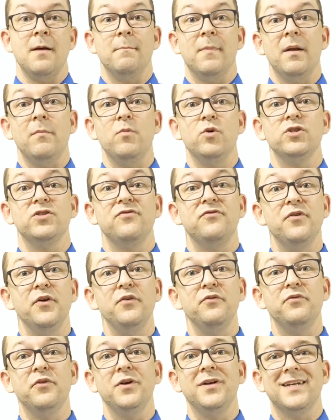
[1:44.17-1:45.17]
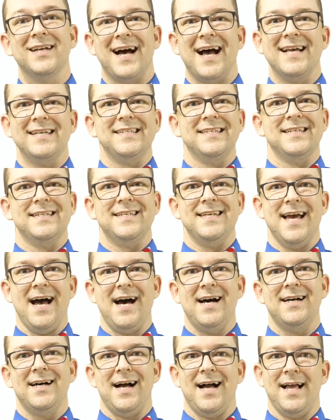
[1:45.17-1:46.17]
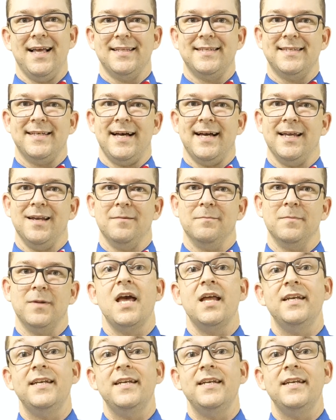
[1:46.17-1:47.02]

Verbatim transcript: man muss 35 Jahre alt sein.